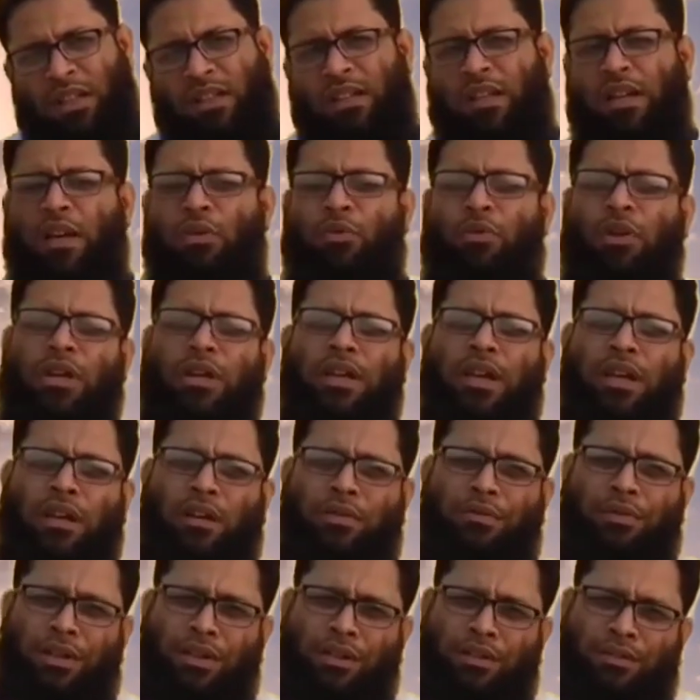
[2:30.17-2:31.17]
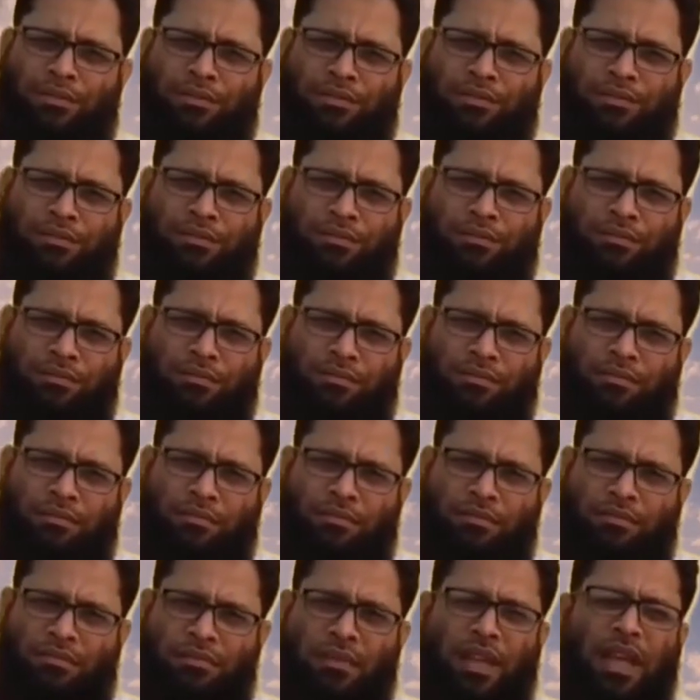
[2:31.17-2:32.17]
তার টাকাগুলা কে খাবে
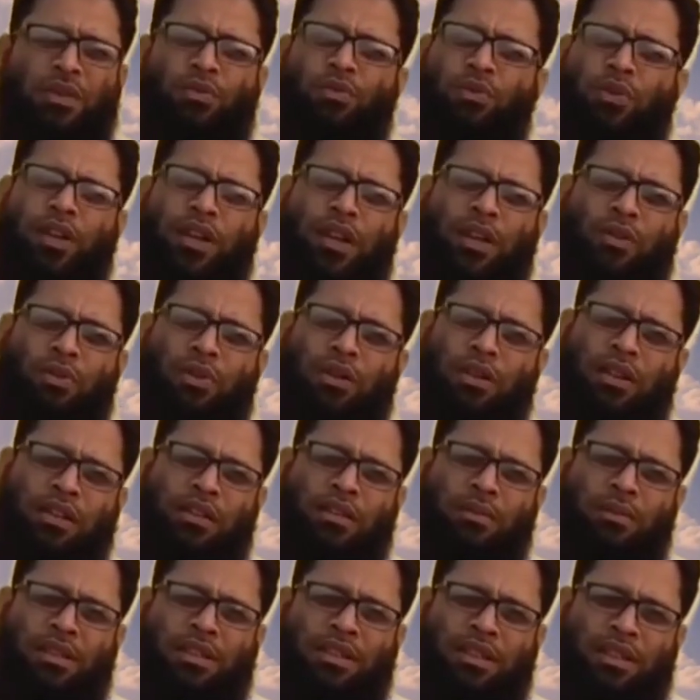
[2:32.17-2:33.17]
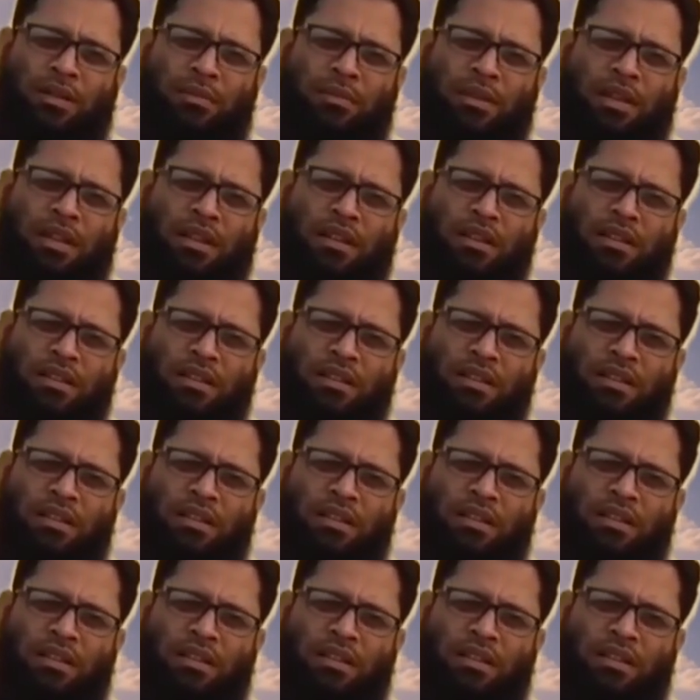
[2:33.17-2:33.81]
একটু খেয়াল করে দেখতে পাচ্ছি না আমরা